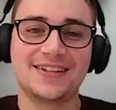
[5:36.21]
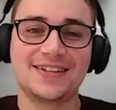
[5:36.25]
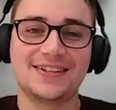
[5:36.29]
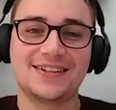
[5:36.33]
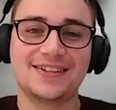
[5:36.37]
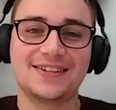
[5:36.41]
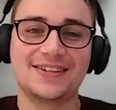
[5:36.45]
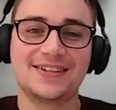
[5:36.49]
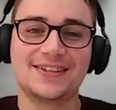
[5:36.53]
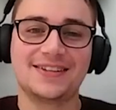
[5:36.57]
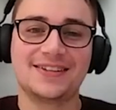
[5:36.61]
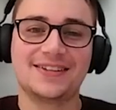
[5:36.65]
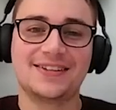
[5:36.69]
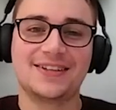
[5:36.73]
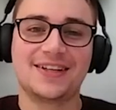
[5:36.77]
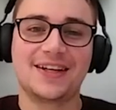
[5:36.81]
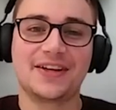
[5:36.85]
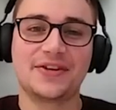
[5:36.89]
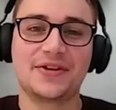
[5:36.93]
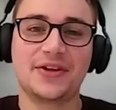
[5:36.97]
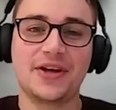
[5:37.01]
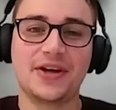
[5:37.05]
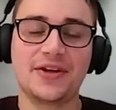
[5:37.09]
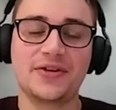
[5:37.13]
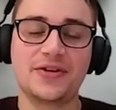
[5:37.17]
euh,
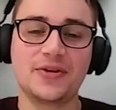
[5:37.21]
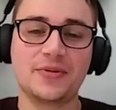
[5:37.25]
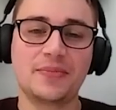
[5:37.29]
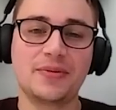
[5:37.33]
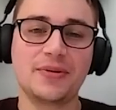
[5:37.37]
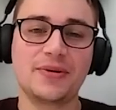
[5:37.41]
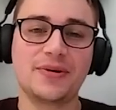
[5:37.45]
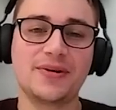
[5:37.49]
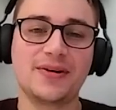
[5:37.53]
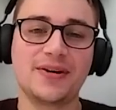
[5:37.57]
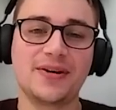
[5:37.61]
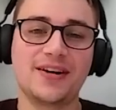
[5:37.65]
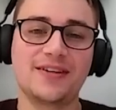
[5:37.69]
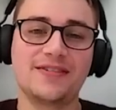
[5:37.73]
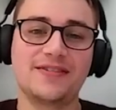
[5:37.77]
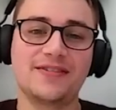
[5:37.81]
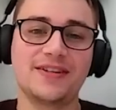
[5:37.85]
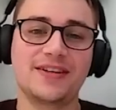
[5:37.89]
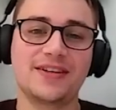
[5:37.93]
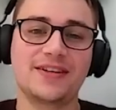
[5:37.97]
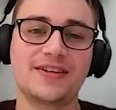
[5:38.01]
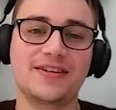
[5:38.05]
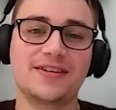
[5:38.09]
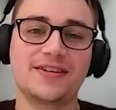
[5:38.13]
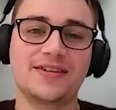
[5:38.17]
à deux pans
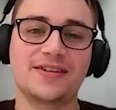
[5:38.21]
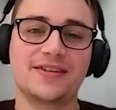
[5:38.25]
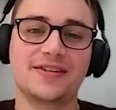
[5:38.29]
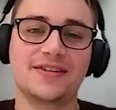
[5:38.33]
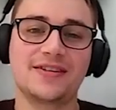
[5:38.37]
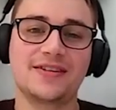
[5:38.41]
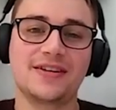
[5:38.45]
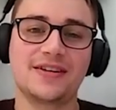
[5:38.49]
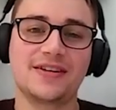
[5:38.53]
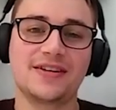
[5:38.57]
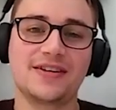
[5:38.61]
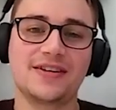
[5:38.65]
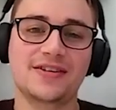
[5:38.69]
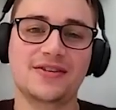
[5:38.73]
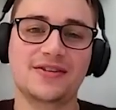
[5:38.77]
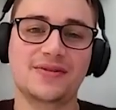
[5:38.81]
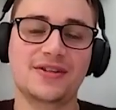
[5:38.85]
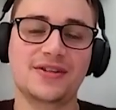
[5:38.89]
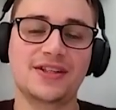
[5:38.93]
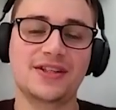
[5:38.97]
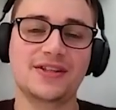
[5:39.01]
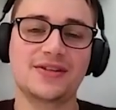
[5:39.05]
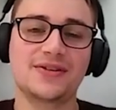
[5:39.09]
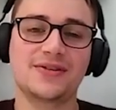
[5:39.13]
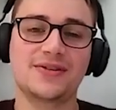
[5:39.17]
avec euh, un
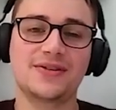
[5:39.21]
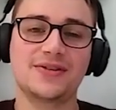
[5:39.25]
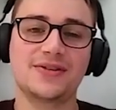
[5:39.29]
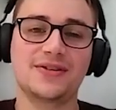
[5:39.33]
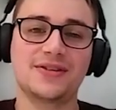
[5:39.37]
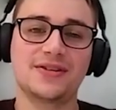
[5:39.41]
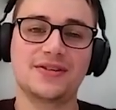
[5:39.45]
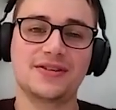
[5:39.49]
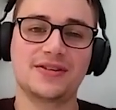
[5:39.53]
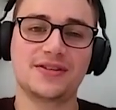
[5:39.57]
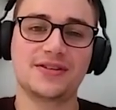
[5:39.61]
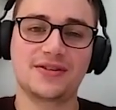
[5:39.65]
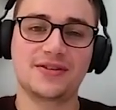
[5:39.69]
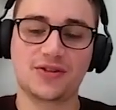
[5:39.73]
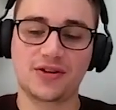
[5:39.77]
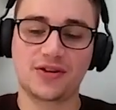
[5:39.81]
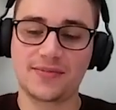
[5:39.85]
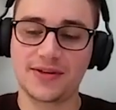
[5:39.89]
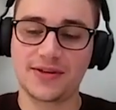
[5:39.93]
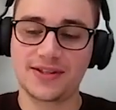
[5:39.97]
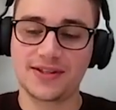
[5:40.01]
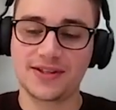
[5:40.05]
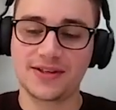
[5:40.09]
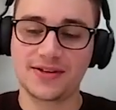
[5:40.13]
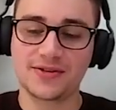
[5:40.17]
soutirant euh,
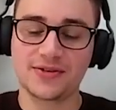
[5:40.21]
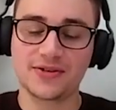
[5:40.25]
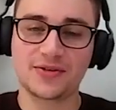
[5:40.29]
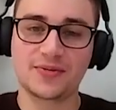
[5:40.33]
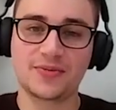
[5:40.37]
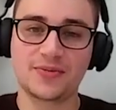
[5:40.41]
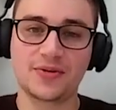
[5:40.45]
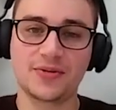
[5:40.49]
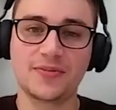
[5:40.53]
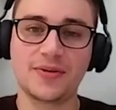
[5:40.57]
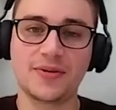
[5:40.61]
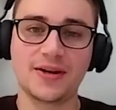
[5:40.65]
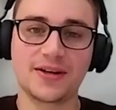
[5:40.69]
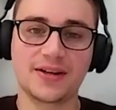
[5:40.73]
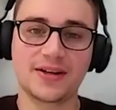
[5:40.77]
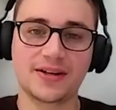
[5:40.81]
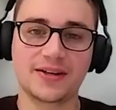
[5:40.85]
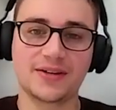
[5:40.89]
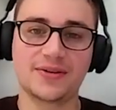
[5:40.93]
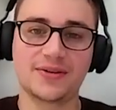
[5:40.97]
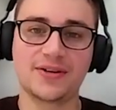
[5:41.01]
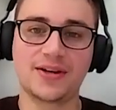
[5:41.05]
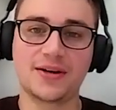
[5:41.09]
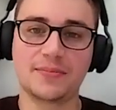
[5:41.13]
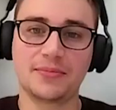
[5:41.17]
3,50 m plus bas
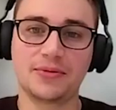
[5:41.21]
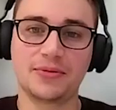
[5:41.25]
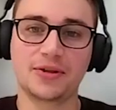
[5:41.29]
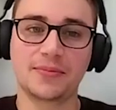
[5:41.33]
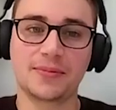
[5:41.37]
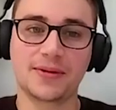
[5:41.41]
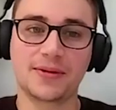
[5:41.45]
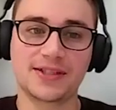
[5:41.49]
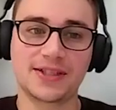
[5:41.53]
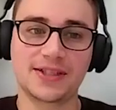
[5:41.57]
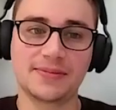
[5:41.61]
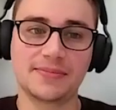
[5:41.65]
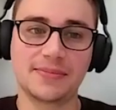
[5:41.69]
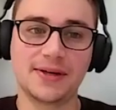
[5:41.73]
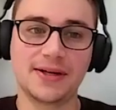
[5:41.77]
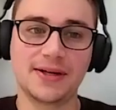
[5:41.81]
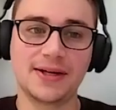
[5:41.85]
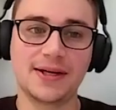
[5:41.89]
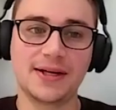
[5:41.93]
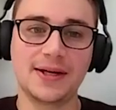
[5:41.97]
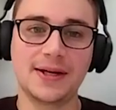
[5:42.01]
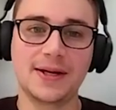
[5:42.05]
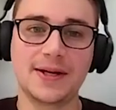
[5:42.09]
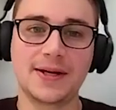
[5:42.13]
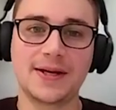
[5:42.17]
que la poutre
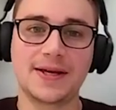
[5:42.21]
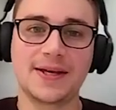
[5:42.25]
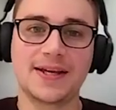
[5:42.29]
principale.